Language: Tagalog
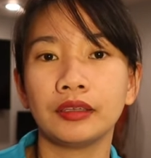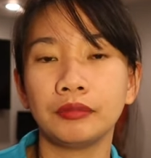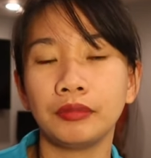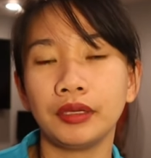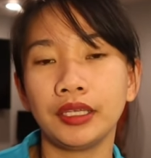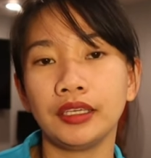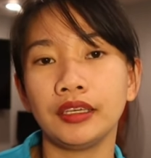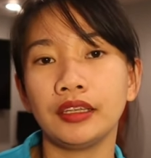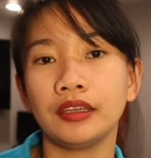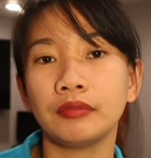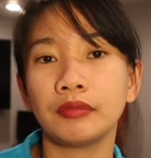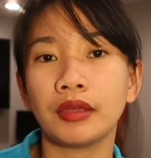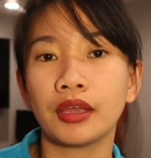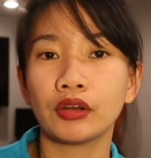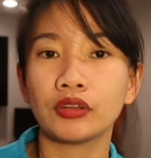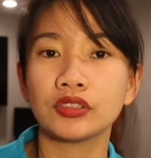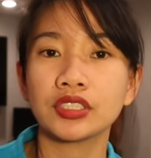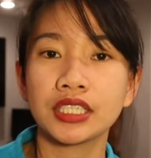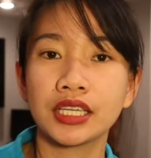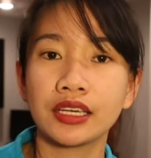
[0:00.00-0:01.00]
Meaning,
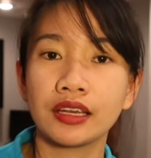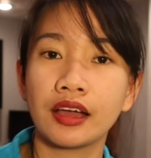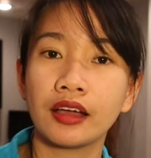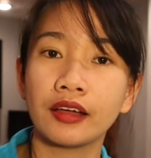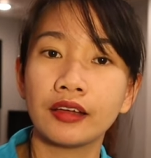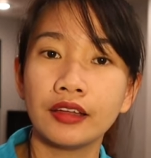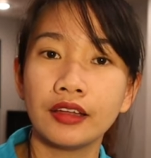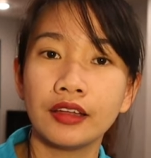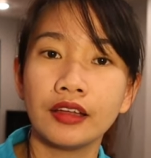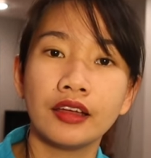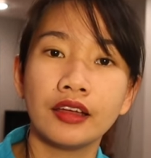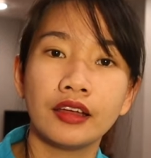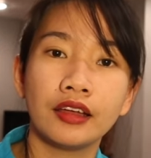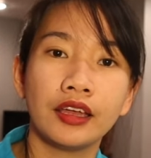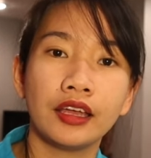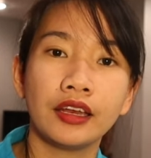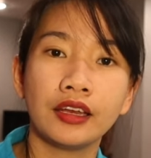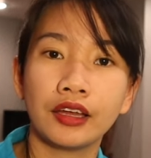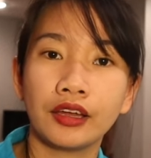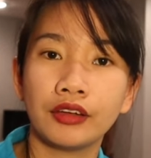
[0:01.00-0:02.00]
meron silang
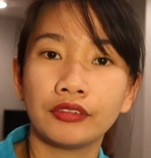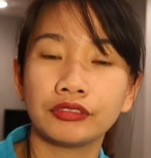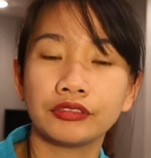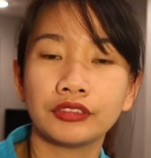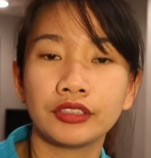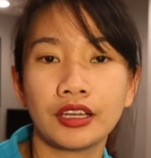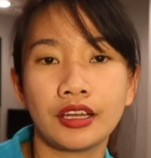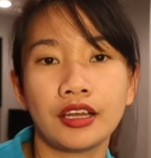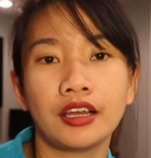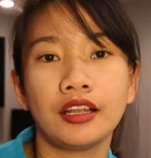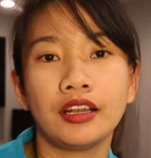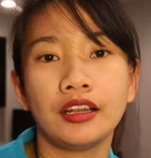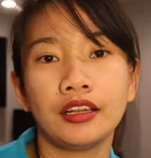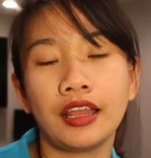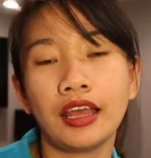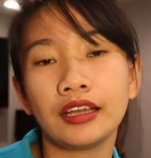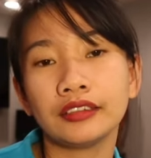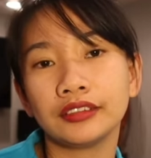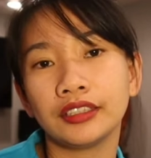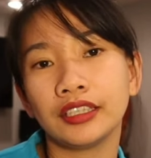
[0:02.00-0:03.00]
enough na
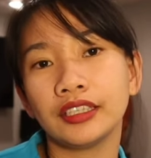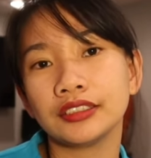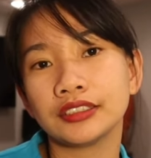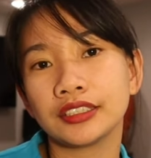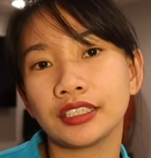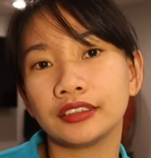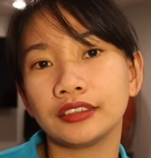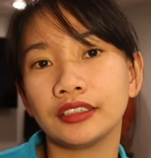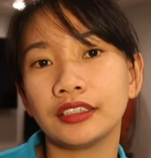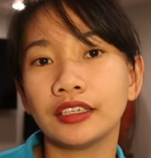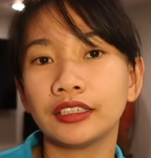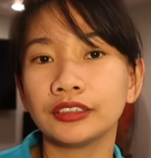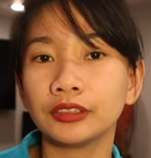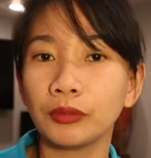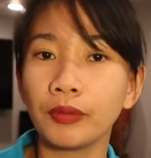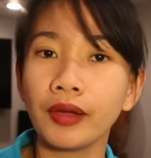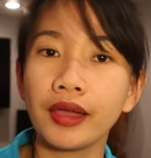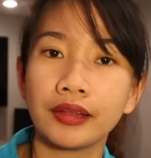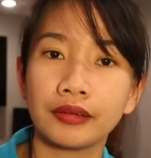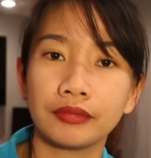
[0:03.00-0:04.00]
lactase sa kanilang
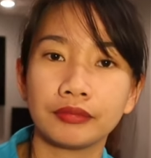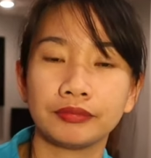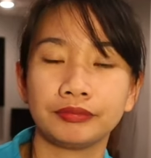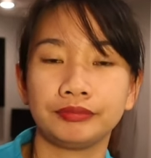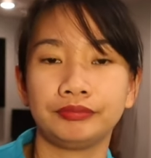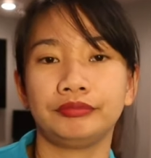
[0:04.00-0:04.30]
katawan.